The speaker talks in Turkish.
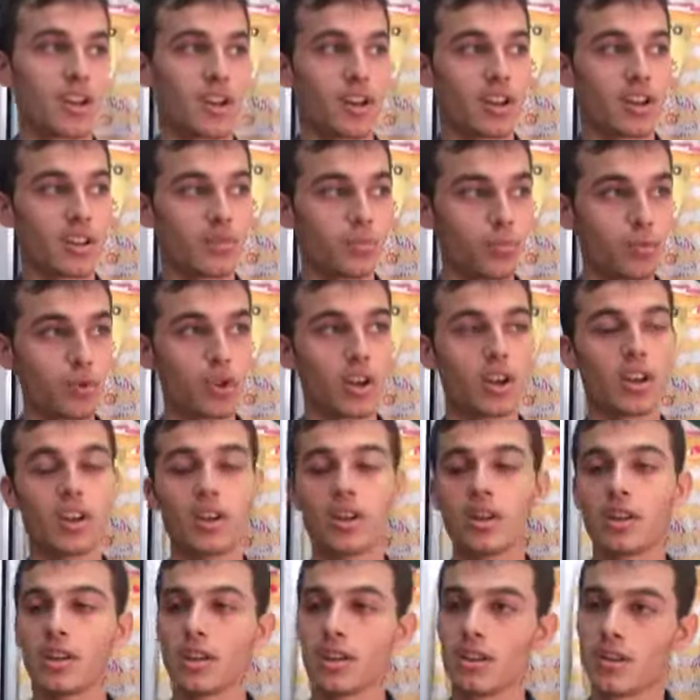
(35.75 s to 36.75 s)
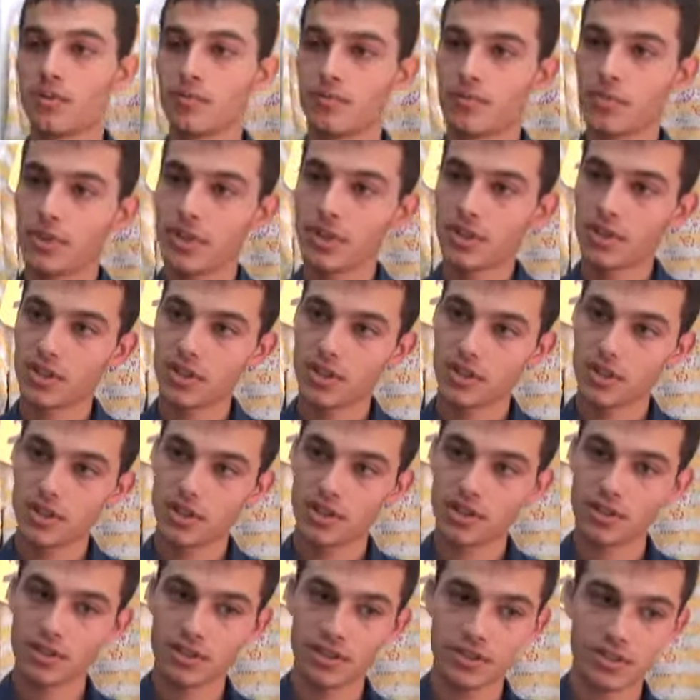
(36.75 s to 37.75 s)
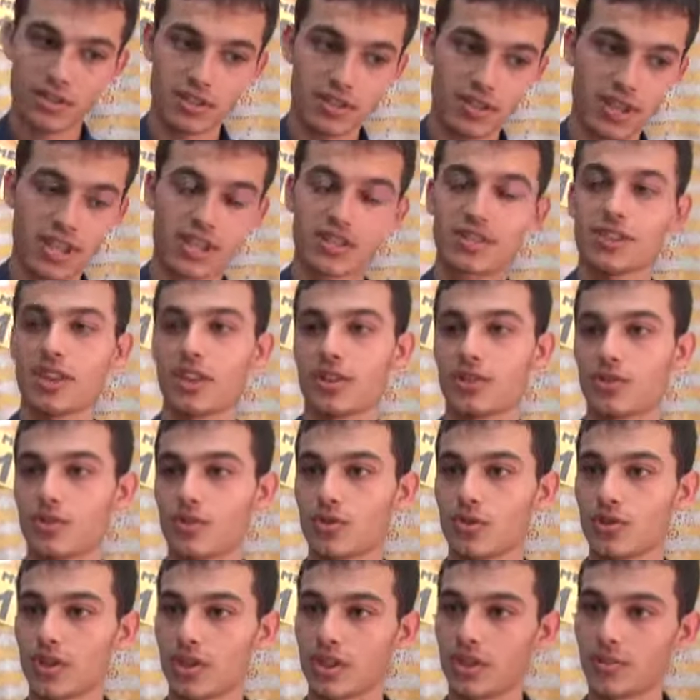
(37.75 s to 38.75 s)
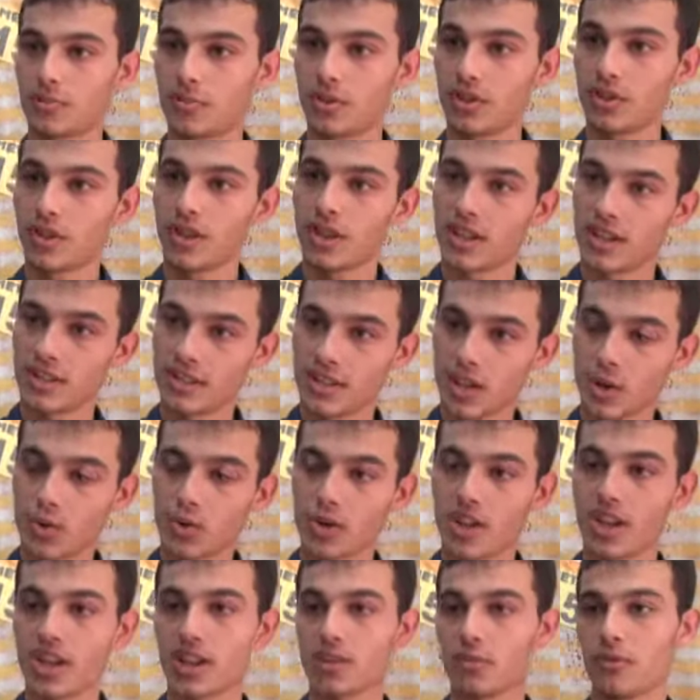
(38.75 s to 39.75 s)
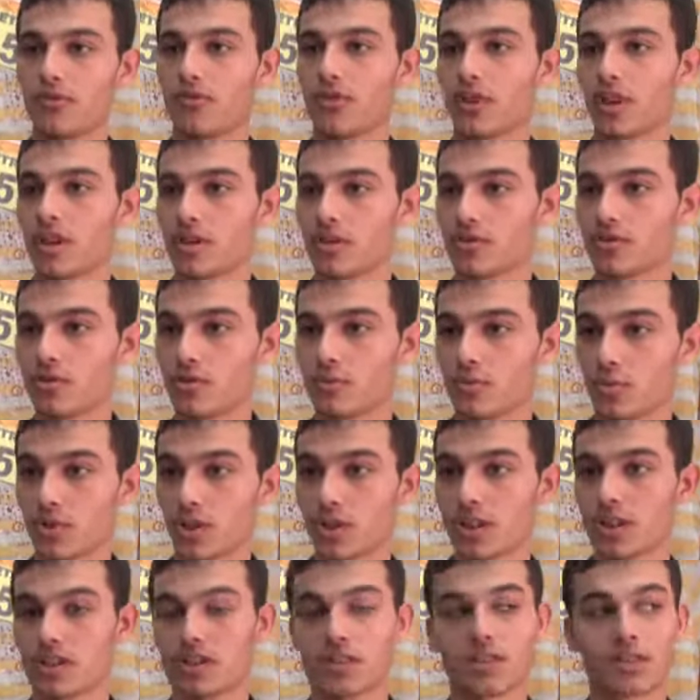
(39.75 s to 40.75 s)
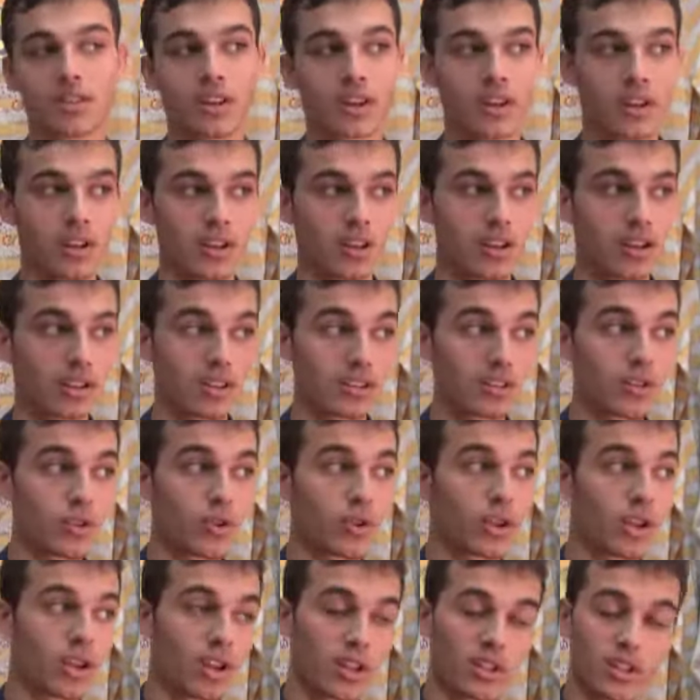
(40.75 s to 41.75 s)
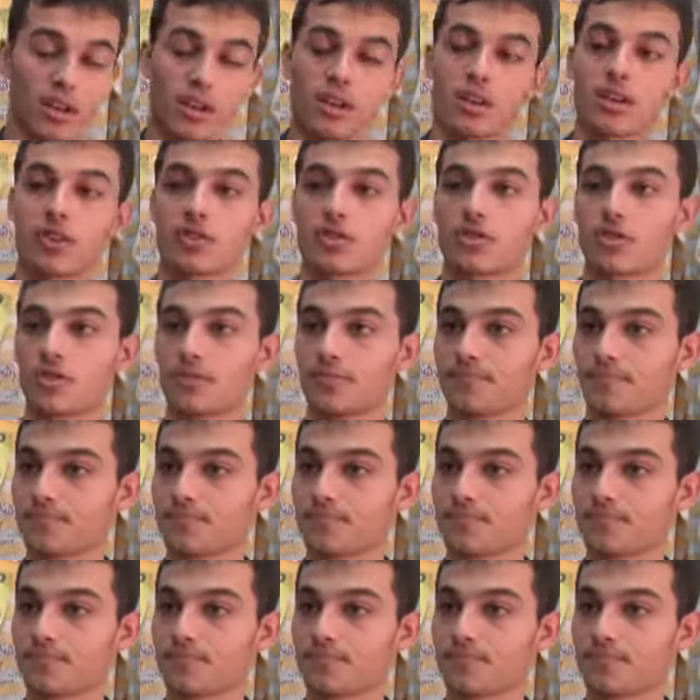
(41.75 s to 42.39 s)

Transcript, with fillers: Hani buraya bir e, destek istiyoruz. Yani bir devriye ekibi falan istiyoruz bu hırsızlara, hırsızlık olaylarına karşı.